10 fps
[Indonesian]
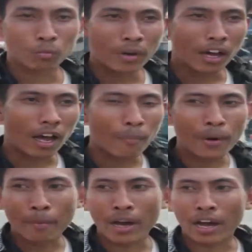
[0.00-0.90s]
Bak,
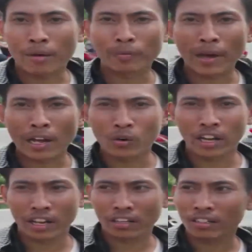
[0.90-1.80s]
bak, bak kali separuh
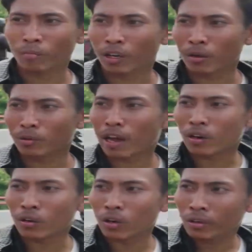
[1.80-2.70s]
kan. Kali
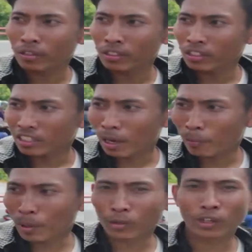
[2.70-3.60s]
separuh.
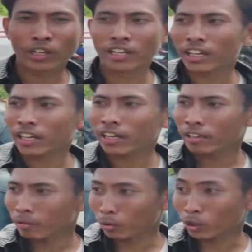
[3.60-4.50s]
Tabrak motor ini.
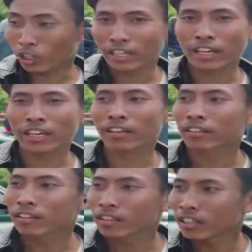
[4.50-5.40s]
Motor ini.
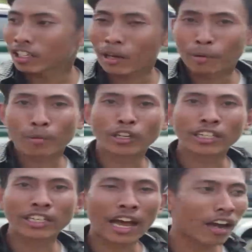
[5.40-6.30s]
Ini nabrak motor
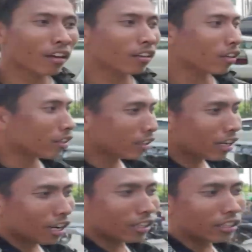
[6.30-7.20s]
tiang.
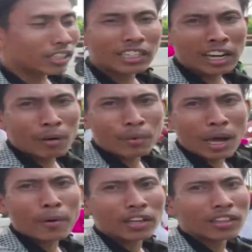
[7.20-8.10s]
Ini
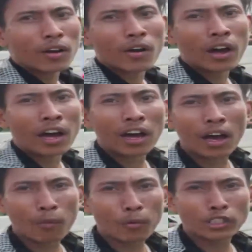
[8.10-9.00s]
nabrak apa atau apa?
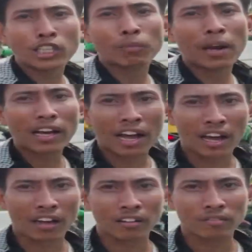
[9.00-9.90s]
Aku posisi
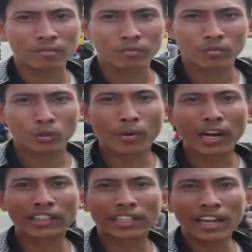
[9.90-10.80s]
belakang
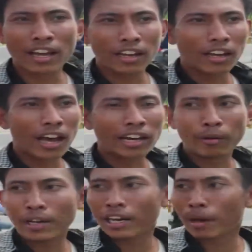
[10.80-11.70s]
cuma katanya ada
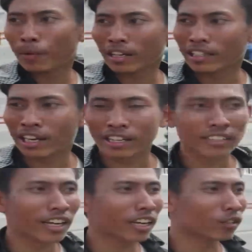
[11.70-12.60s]
yang bilang nabrak yang
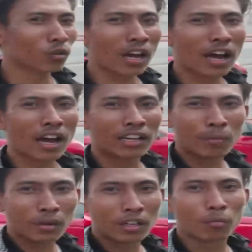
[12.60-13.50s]
listrik juga ada yang
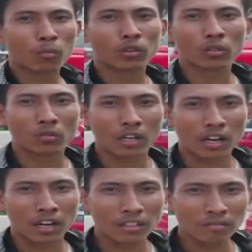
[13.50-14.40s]
nabrak motor juga